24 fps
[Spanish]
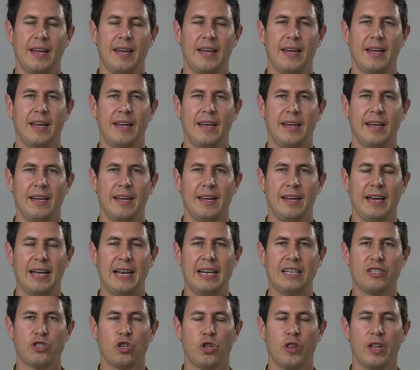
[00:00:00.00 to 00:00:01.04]
eh,
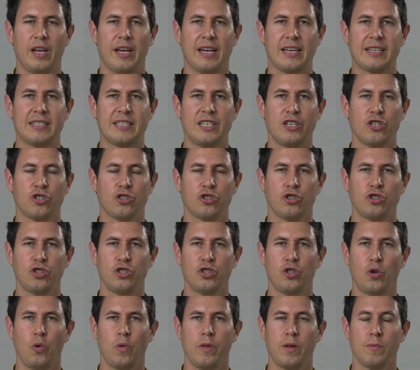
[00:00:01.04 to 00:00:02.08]
el hecho de que si nosotros
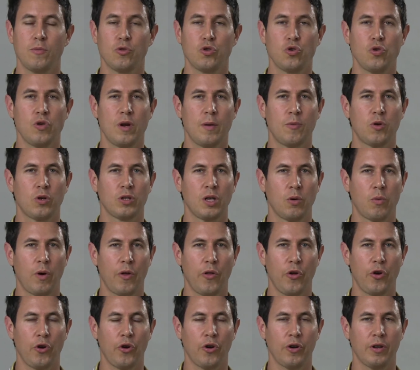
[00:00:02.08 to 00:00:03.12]
introducimos un
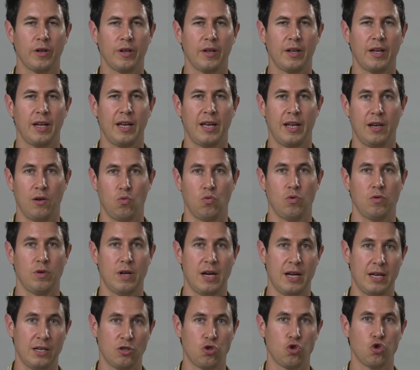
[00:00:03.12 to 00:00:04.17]
amortiguador en
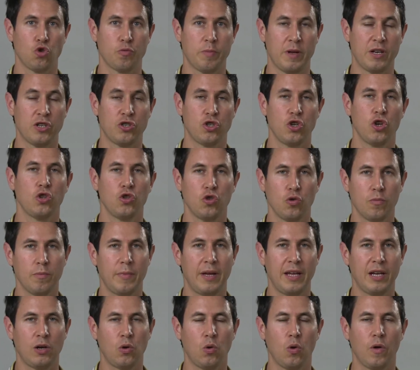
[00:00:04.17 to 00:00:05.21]
una suspensión de un
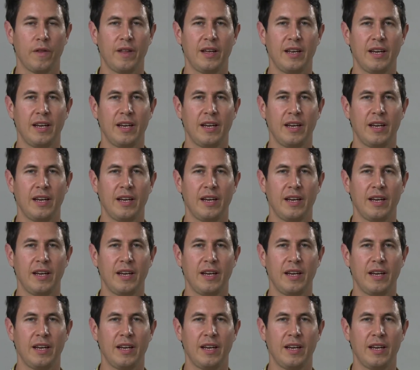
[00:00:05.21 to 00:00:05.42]
vehículo de